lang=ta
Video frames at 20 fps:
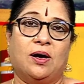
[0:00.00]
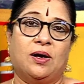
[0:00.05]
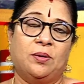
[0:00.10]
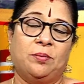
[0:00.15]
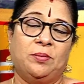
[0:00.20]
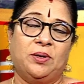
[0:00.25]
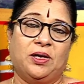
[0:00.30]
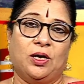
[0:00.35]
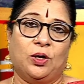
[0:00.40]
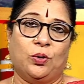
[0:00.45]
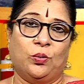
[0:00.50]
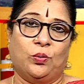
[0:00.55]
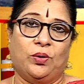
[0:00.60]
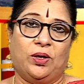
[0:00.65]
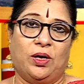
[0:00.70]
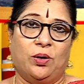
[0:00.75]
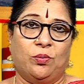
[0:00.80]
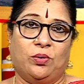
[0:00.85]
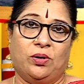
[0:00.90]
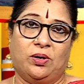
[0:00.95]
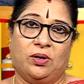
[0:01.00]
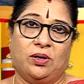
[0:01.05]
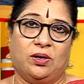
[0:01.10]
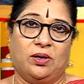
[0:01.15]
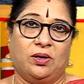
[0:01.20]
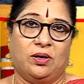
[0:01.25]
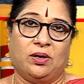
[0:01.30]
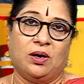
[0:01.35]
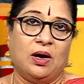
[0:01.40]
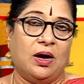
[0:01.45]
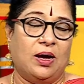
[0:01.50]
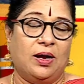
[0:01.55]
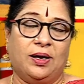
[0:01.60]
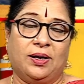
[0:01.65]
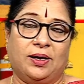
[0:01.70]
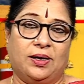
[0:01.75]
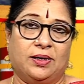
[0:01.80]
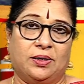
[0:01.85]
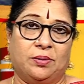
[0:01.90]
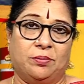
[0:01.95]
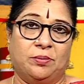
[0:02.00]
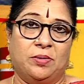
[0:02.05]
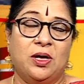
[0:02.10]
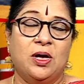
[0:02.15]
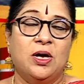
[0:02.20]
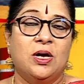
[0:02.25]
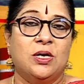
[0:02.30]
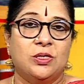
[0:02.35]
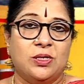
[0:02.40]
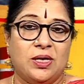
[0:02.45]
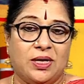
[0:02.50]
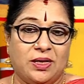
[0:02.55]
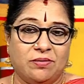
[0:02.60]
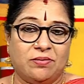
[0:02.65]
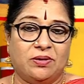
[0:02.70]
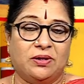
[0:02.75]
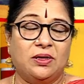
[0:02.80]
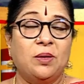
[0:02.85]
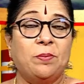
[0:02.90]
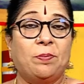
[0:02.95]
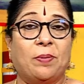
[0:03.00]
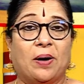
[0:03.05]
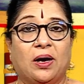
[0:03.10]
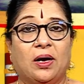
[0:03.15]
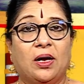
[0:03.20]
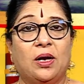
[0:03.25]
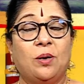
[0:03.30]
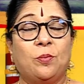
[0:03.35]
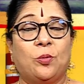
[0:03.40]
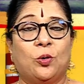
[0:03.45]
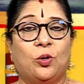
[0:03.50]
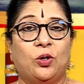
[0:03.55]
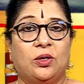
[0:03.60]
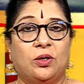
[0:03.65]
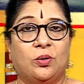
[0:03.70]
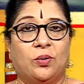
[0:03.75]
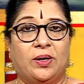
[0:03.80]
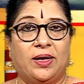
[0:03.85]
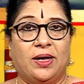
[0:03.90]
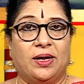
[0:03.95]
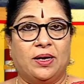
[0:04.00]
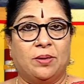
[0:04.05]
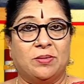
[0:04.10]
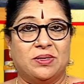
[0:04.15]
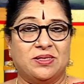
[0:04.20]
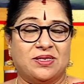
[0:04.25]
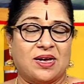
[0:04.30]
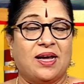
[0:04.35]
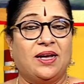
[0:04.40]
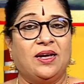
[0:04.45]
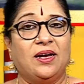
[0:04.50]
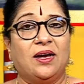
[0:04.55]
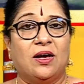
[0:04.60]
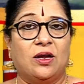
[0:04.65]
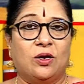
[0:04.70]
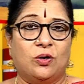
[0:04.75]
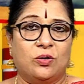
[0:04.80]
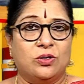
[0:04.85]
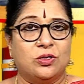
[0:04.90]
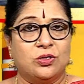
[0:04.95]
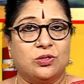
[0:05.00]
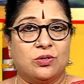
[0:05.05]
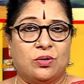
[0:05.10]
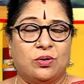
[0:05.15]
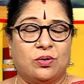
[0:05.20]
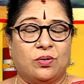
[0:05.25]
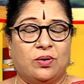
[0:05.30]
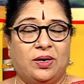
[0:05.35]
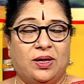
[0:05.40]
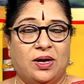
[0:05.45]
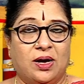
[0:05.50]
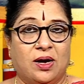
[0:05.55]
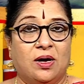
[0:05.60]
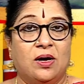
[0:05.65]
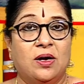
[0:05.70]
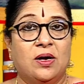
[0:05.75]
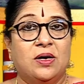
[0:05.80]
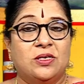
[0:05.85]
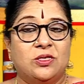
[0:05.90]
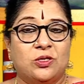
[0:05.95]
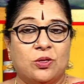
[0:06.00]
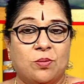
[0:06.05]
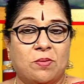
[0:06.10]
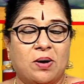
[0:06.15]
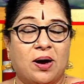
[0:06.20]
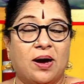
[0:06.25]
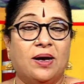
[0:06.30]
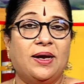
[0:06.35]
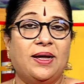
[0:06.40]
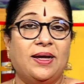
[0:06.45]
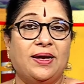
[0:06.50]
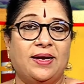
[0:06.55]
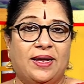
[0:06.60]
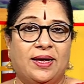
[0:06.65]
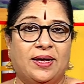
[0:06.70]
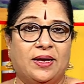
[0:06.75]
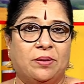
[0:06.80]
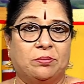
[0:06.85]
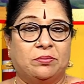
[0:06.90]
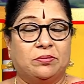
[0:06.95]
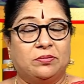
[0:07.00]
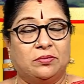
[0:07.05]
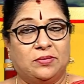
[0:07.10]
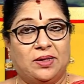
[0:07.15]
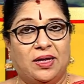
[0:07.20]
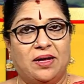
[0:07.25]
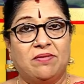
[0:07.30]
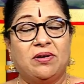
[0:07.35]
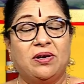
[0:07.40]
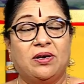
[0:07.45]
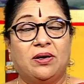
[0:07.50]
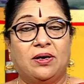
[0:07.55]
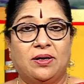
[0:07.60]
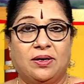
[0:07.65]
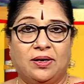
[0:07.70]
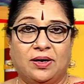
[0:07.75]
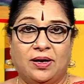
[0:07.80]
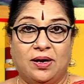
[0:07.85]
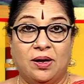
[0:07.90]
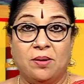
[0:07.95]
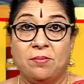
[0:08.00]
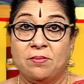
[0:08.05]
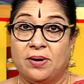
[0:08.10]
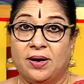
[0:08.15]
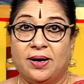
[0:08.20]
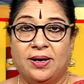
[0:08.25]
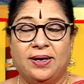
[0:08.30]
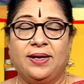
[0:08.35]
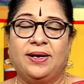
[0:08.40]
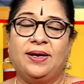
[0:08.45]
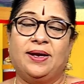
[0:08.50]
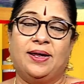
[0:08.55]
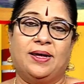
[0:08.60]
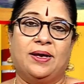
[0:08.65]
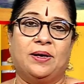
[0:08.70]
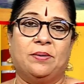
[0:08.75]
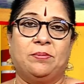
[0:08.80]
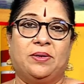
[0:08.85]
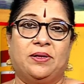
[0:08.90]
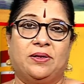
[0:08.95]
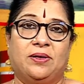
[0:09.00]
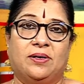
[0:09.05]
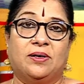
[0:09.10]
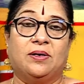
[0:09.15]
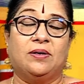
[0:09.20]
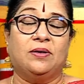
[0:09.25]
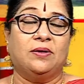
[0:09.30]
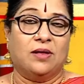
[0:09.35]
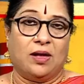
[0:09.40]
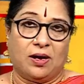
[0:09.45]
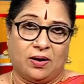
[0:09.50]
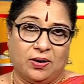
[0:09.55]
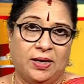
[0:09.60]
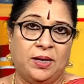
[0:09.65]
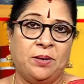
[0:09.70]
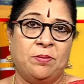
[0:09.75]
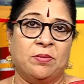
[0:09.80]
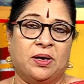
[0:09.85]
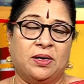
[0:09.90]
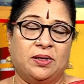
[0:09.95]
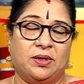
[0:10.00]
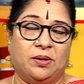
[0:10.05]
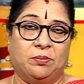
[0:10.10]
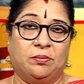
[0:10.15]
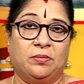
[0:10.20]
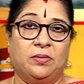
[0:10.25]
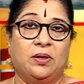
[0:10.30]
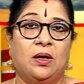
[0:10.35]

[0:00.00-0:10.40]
ஆரம்பிக்கக்கூடிய ஒரு காலகட்டம் ஸோ இது வந்து பகல் பொழுதோடைய நம்ம சாயங்காலம்னு சொல்கிறோம் இல்லையா ஸோ மாலை நேரம் தேவர்களுக்கெல்லாம் மாலை நேரம் இது இந்த ஆணி மாதம்